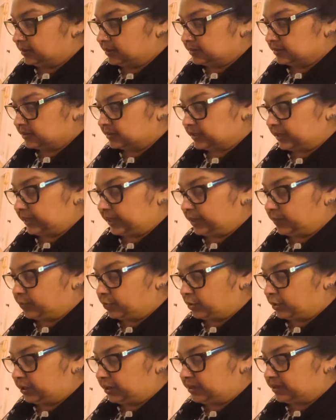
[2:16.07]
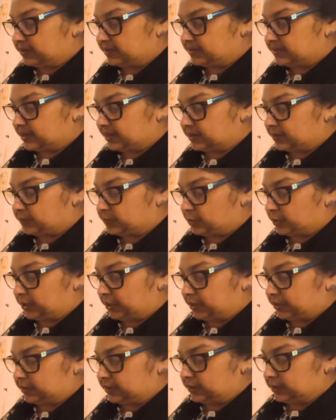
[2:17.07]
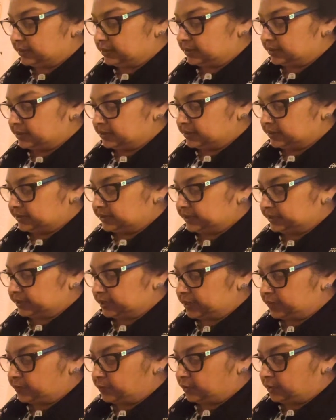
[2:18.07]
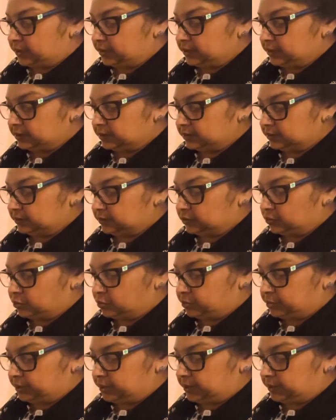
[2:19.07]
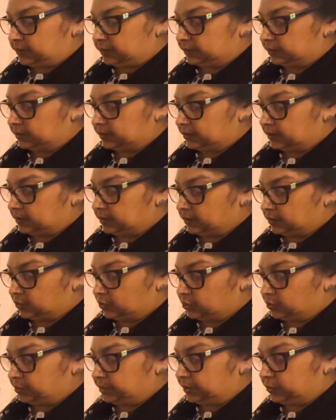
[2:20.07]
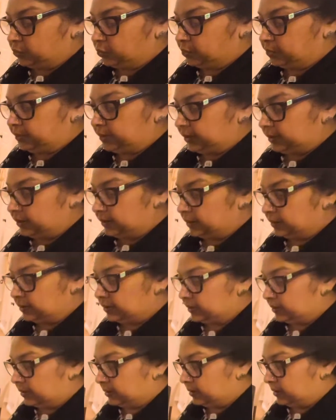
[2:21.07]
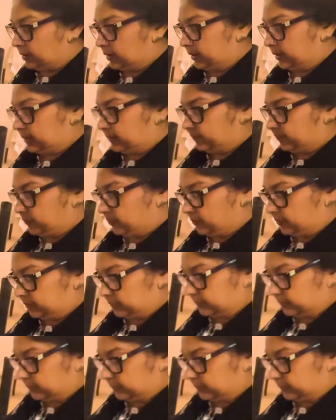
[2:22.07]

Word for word: স্ন্যাক বলেন ডিজার্ট বলেন যেটাই বলেন খুবই খুবই খুবই হেল্পফুল